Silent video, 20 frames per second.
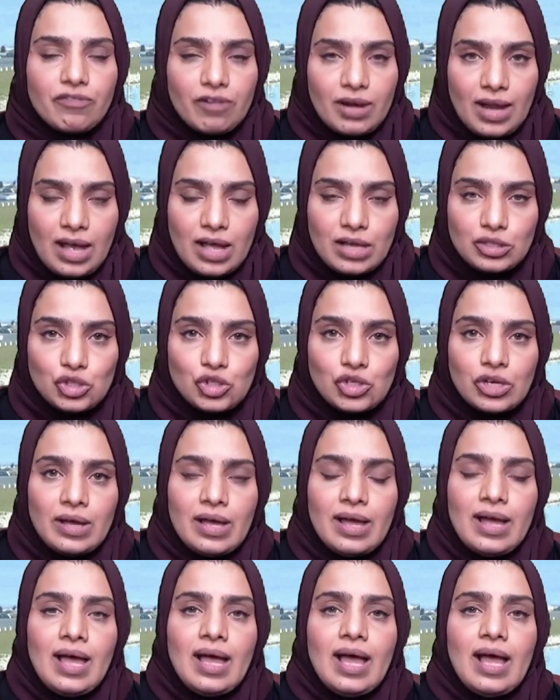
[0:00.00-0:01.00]
الحج
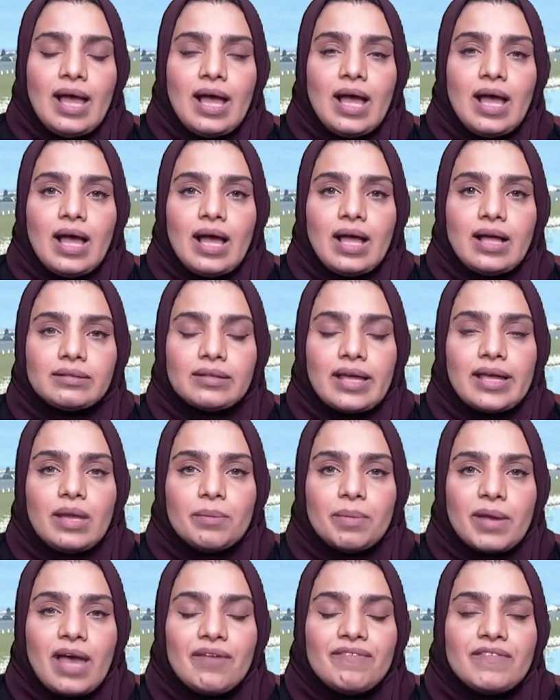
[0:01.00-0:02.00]
آه، طيب
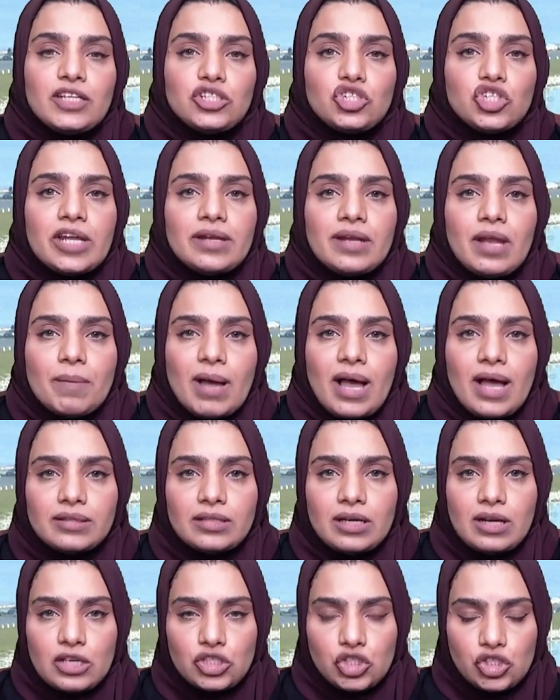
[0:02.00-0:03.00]
كيف نتجنب هذه
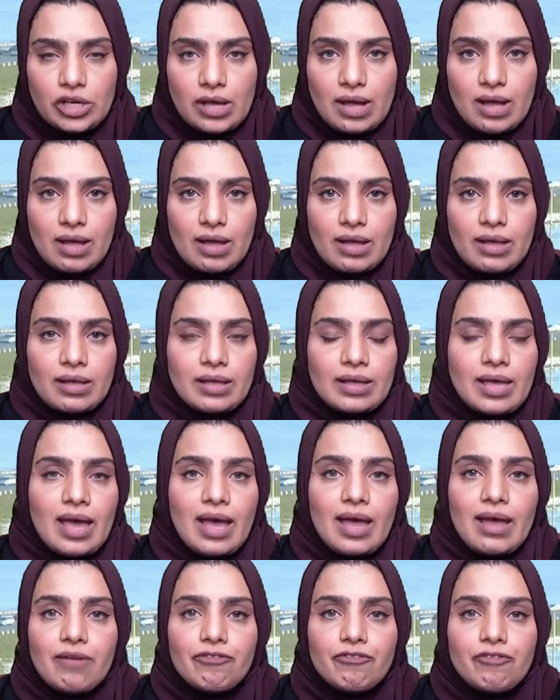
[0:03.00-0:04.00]
الاشياء
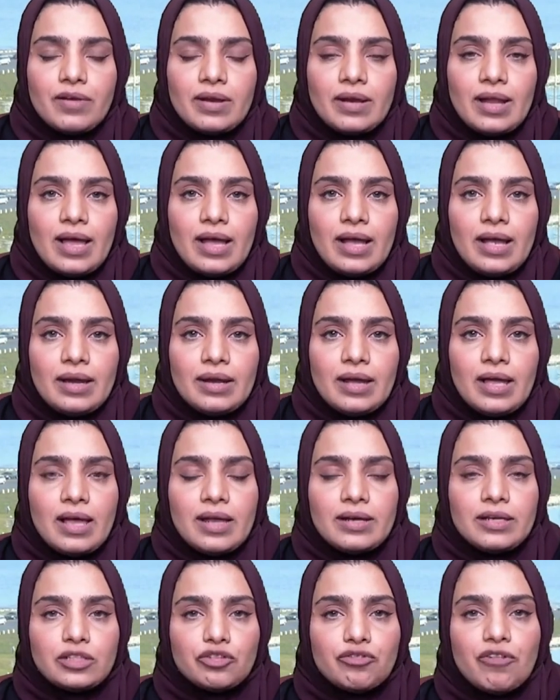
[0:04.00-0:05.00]
كيف ان احنا
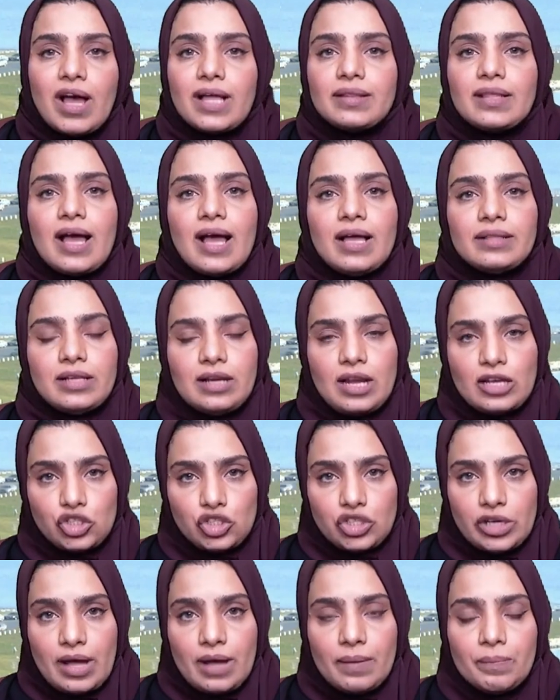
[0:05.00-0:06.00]
نتفادى هذه
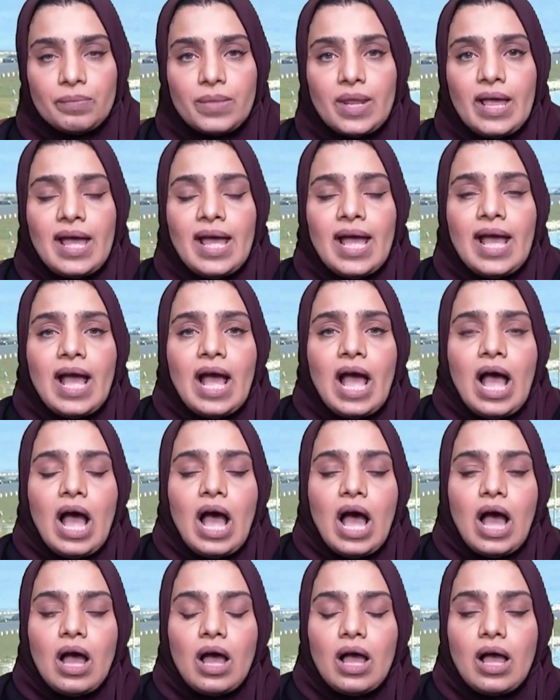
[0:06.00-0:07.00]
الاشياء
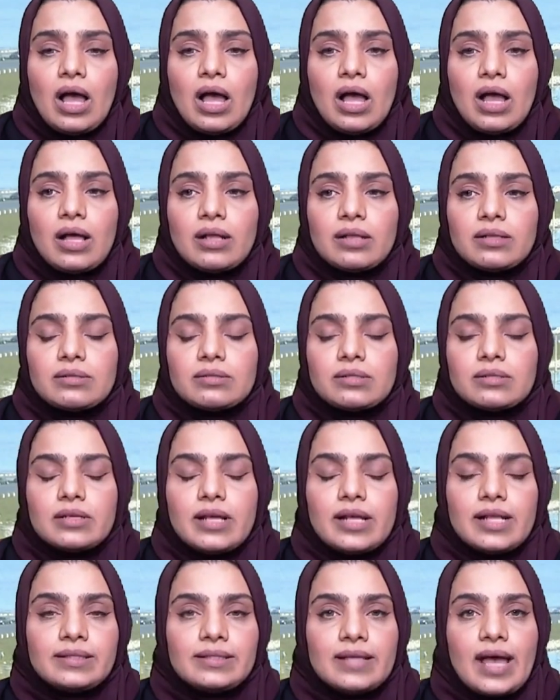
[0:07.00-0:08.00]
آه،
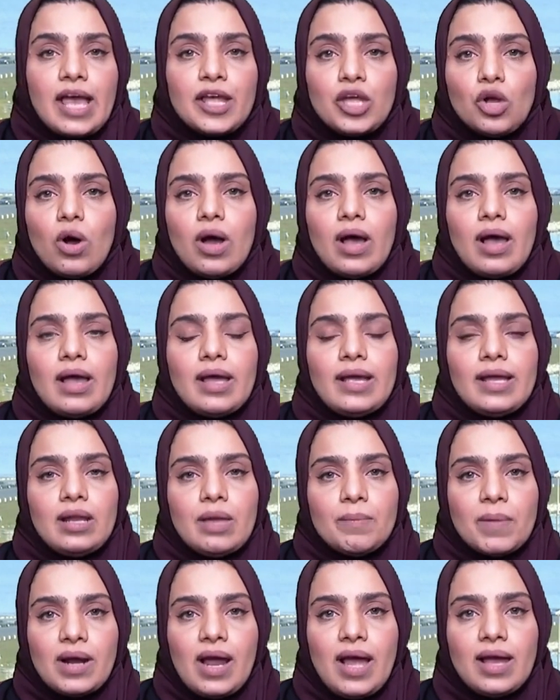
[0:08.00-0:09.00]
التهيئه الى
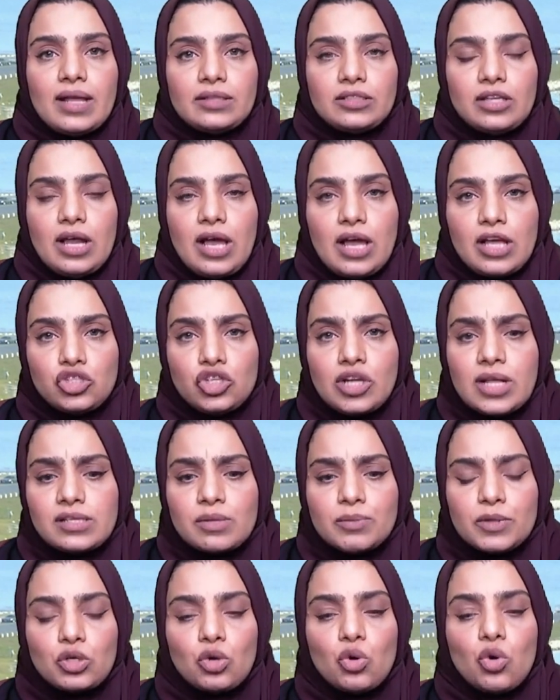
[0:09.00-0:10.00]
مرحله الحج
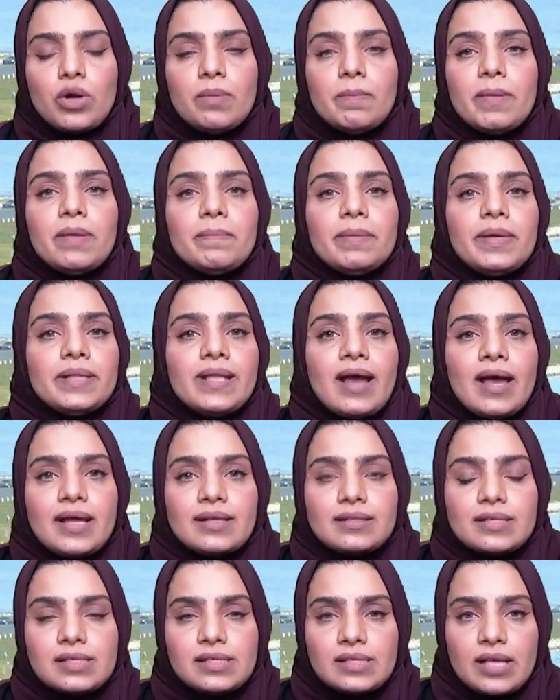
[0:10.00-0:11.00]
لازم تكون من بدايه
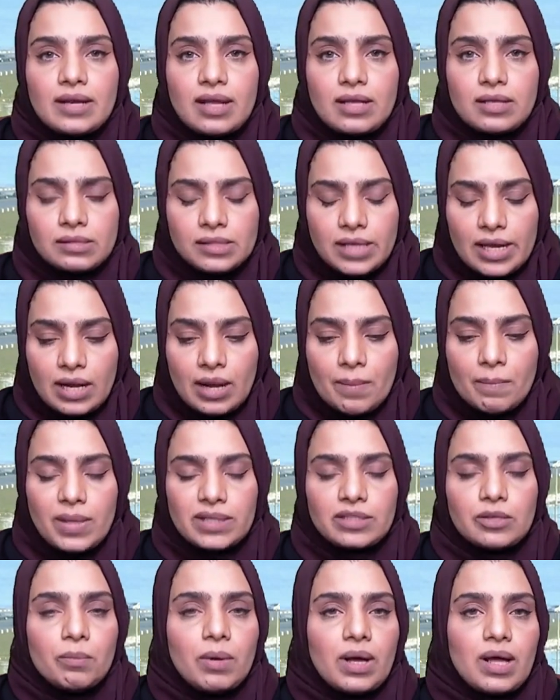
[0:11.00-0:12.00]
السنه زي لما
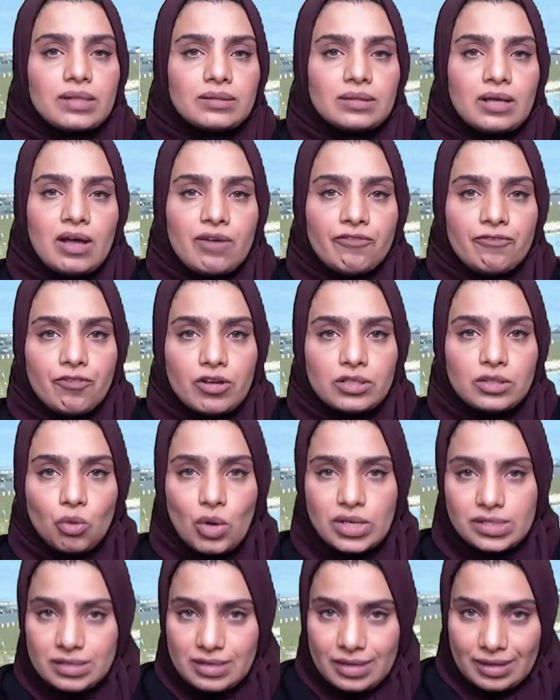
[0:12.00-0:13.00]
تبغى تخفض
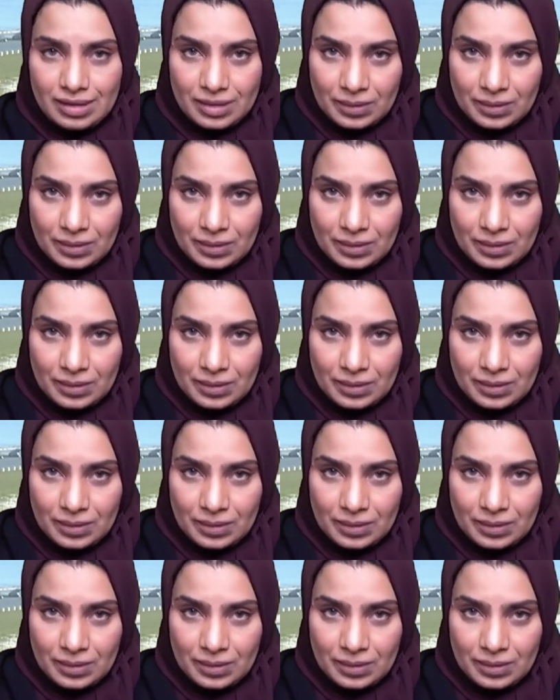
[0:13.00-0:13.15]
وزنك